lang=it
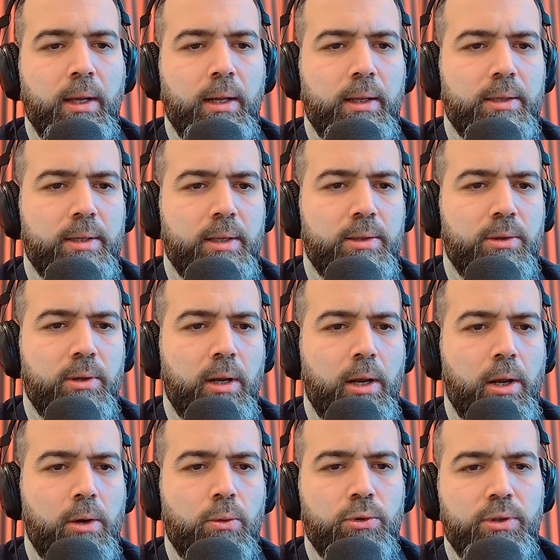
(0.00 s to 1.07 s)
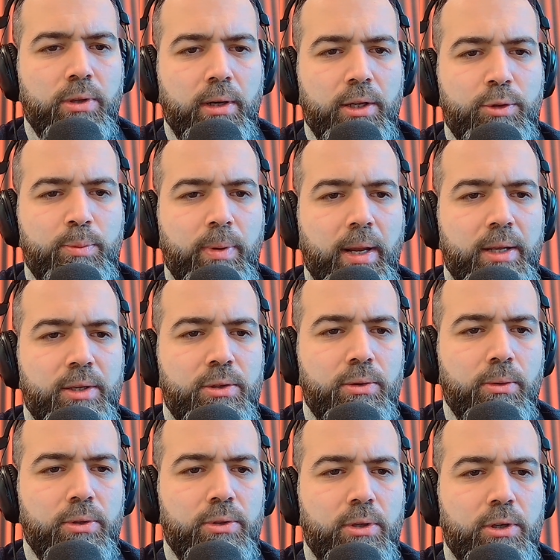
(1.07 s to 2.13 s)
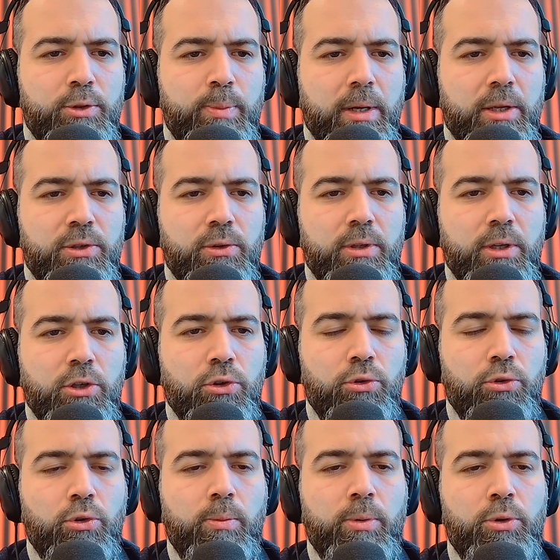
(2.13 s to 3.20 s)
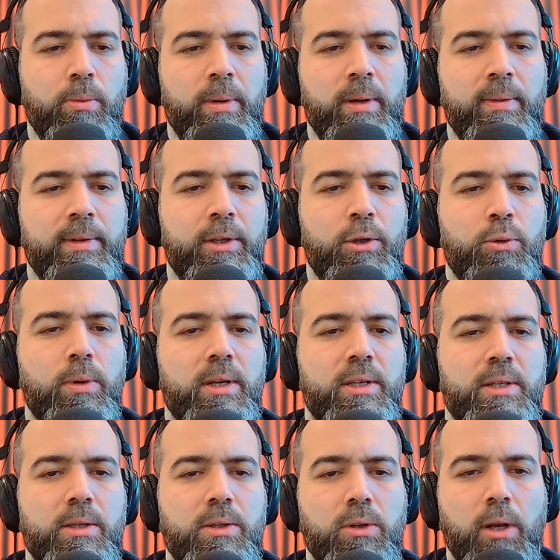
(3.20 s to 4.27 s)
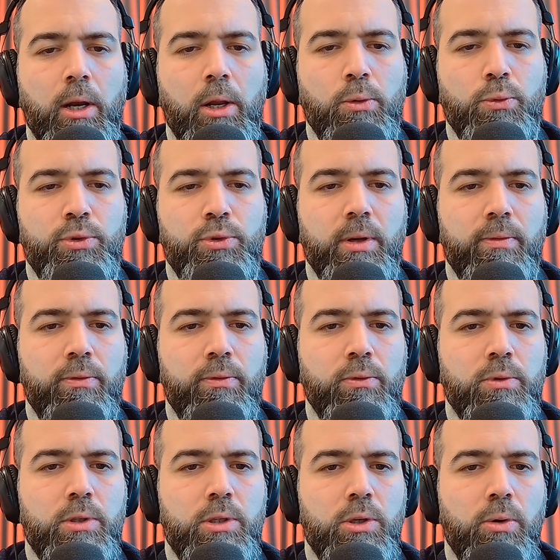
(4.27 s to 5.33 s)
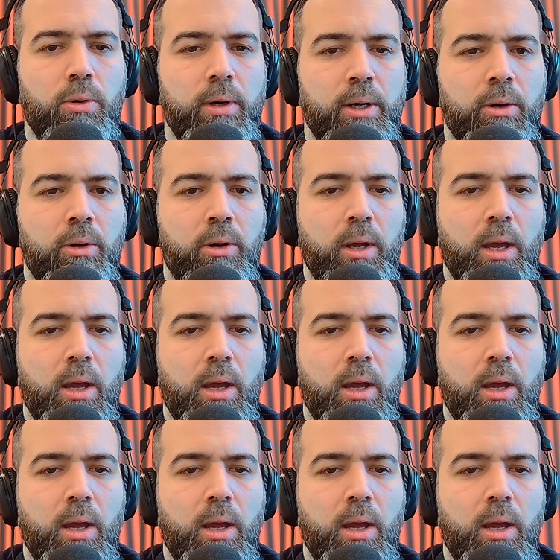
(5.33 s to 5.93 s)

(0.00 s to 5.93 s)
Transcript: Le sanzioni alla Russia, l'espresso, questo è l'espresso 10 ottobre 2022, le sanzioni alla Russia funzionano,